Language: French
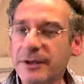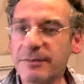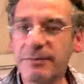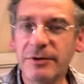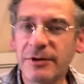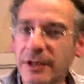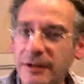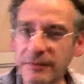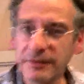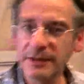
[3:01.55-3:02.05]

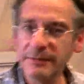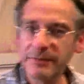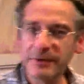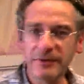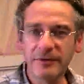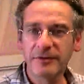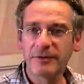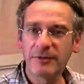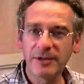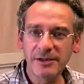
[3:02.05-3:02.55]
peux te raconter
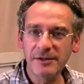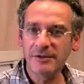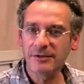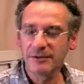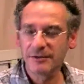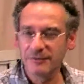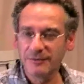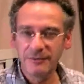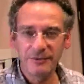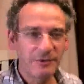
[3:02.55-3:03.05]
pendant trois heures,
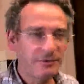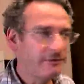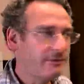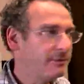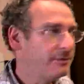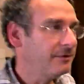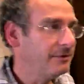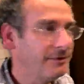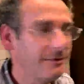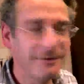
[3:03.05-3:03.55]
tu, tu veux
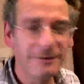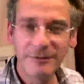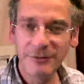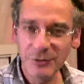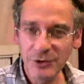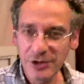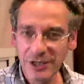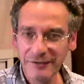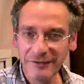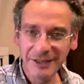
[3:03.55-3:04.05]

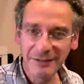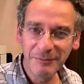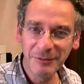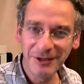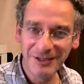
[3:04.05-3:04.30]
toucher avec moi